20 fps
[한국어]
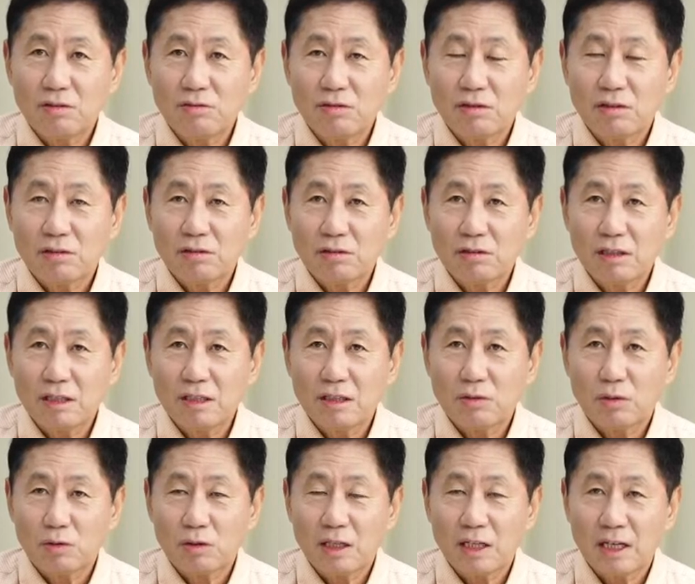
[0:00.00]
윤석열이
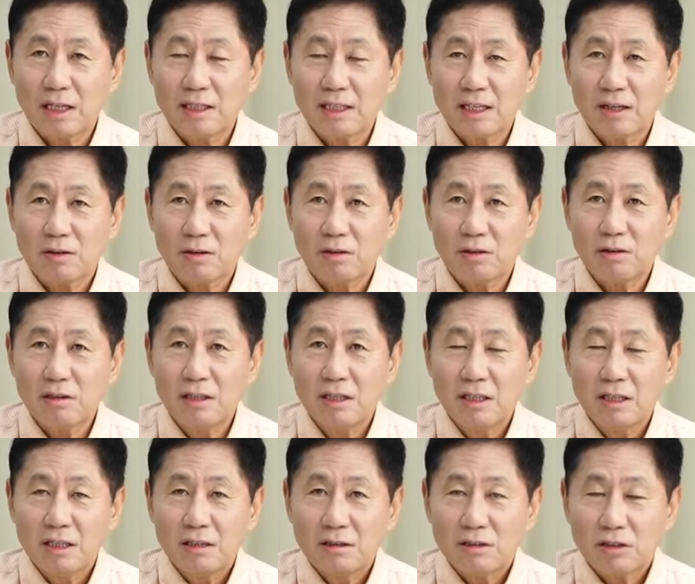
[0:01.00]
독대한다고
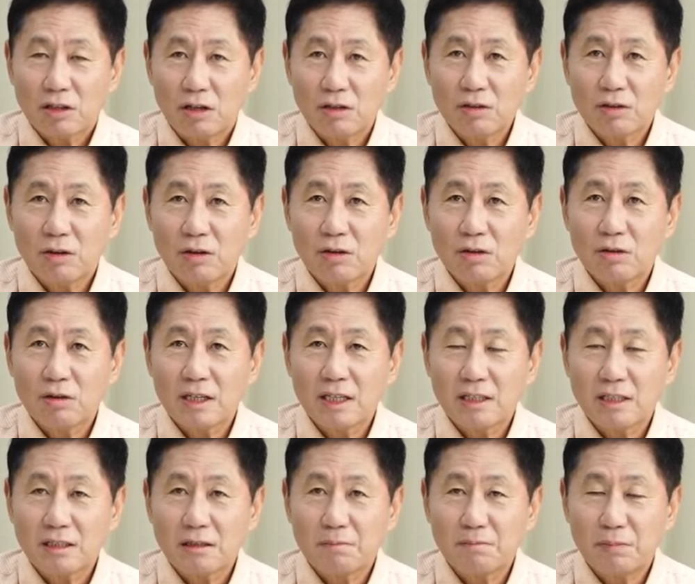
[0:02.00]
전
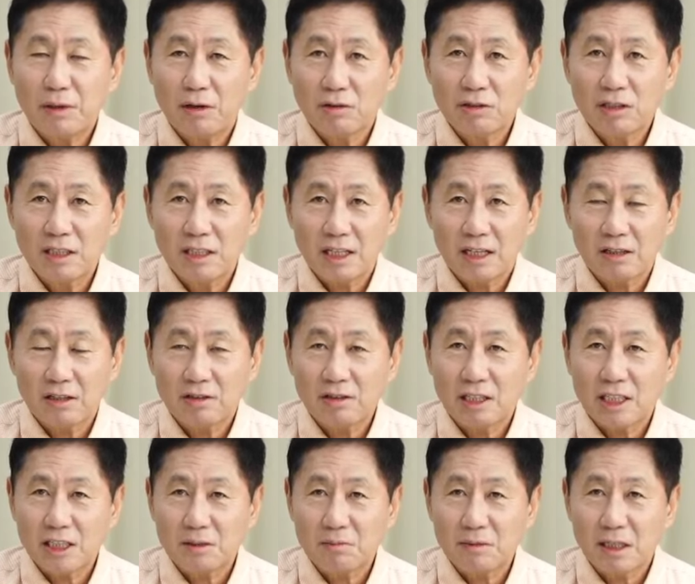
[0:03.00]
언론에서 뻥튀기 하는 것
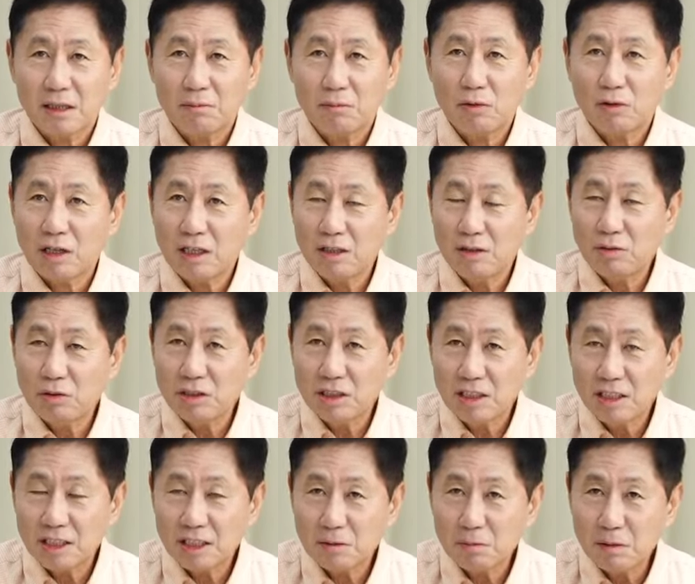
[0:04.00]
같습니다. 뭐가
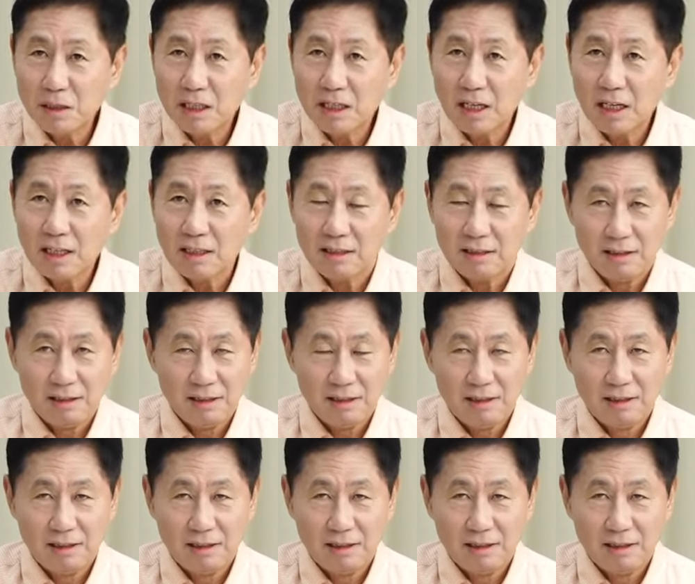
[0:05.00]
이루어지겠습니까? 네.